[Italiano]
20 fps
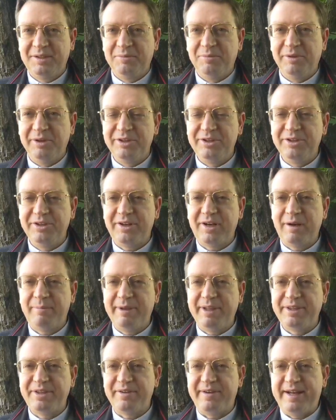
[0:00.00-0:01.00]
Buongiorno,
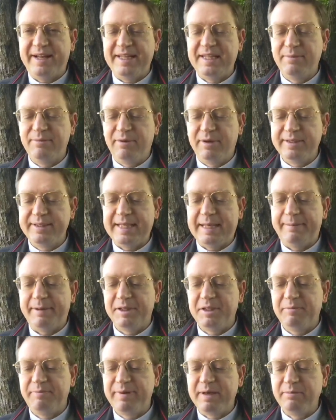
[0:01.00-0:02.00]
bentrovati, buon
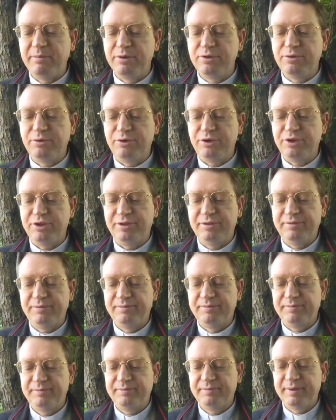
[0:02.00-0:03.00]
sabato primo giugno.
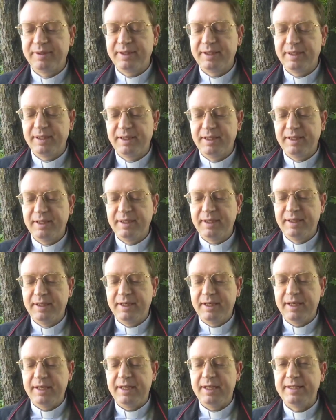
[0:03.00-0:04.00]

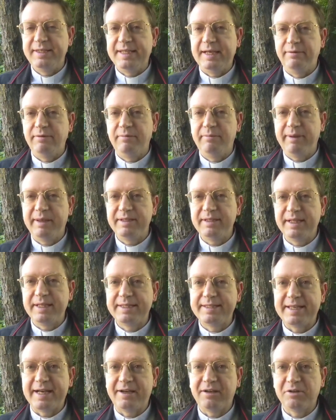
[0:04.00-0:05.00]
Iniziamo il mese
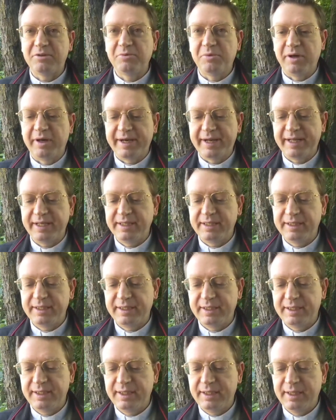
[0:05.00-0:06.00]
del Sacro Cuore.
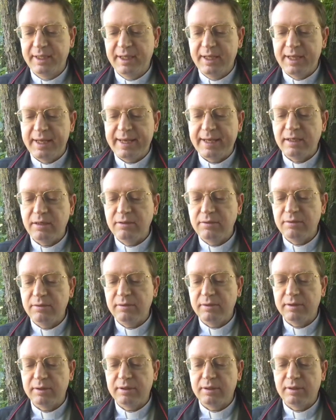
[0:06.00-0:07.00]

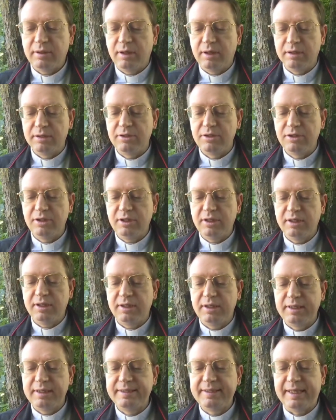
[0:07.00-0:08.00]
Ecco oggi
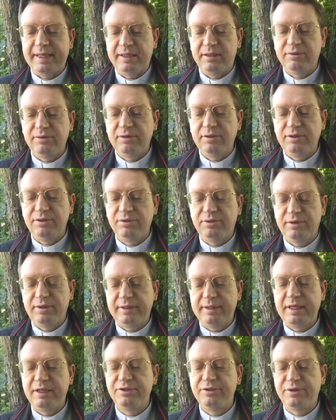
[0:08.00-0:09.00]
il santo gio
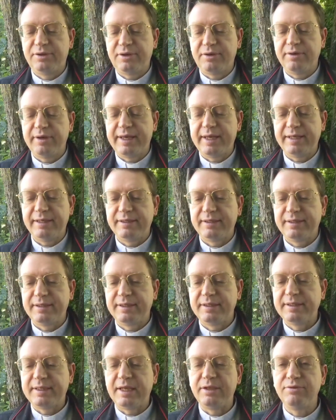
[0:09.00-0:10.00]
del giorno è
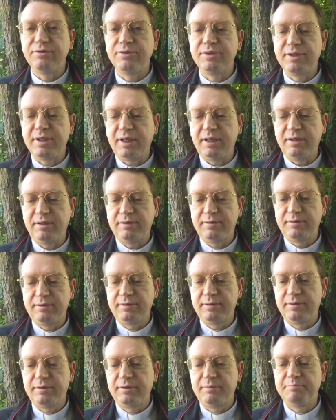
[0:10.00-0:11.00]
San Giustino,
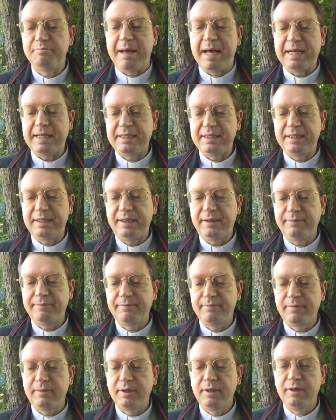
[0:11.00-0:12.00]
martire.
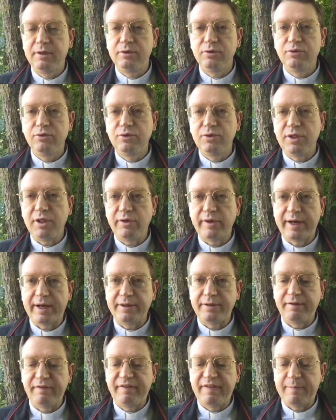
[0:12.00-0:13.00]
Giustino era
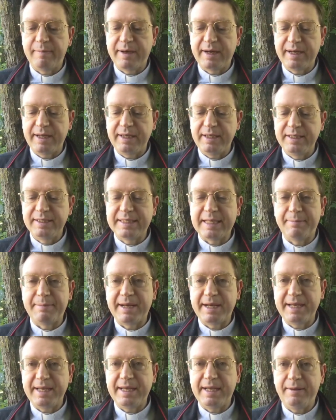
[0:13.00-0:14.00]
nato in, Famari in
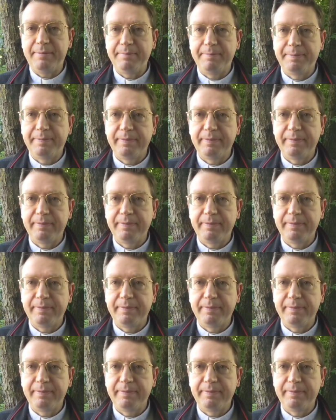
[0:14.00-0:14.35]
Samaria